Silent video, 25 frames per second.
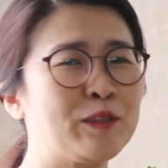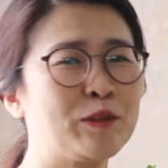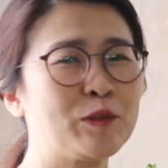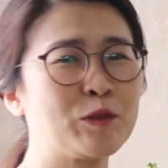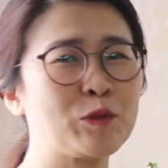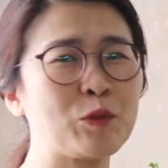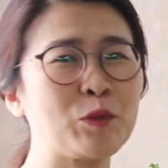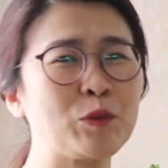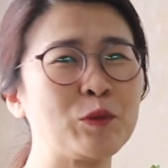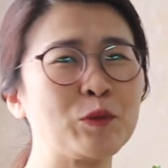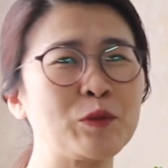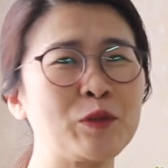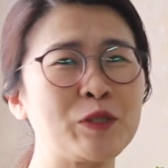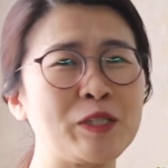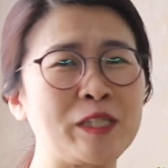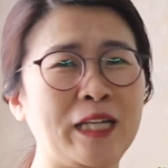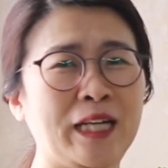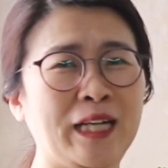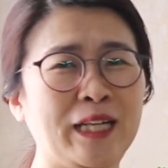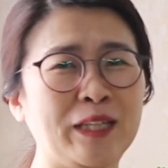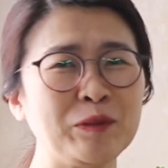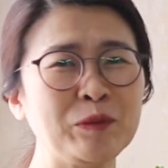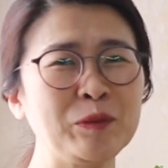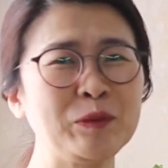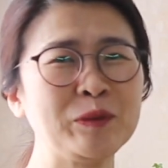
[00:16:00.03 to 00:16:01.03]
이런 좋은 꽃이
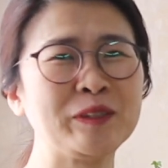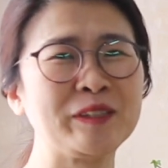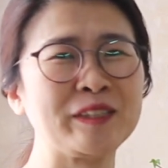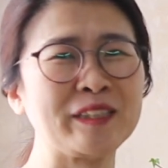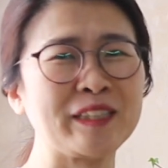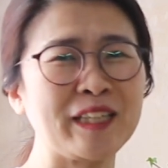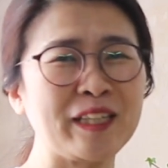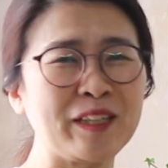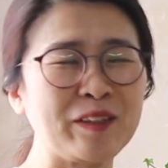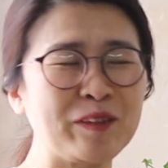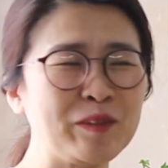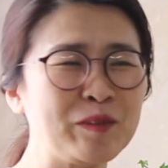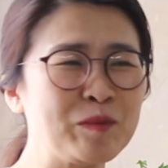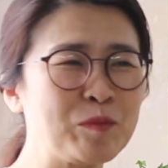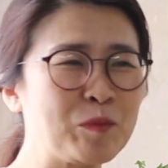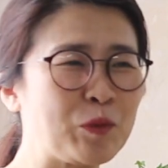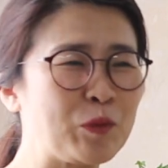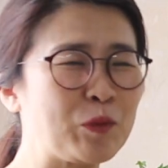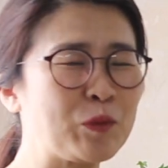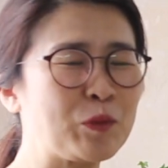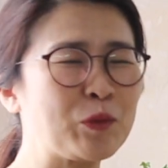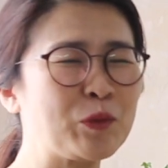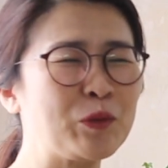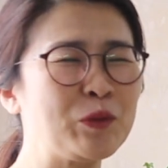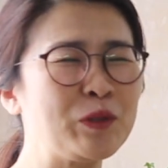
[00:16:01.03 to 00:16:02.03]
안 오는데요.
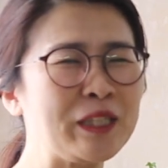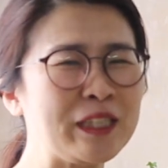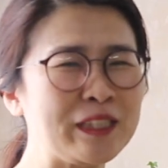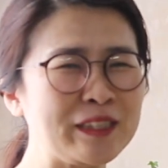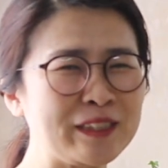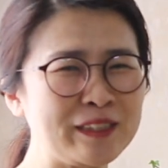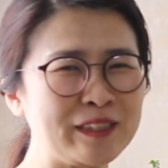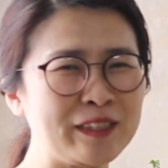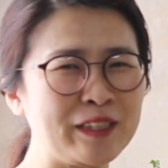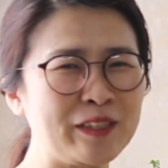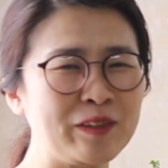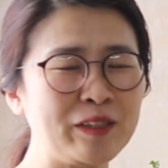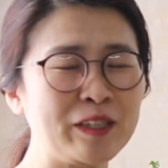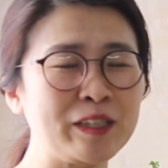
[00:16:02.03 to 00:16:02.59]
못 골랐는데요.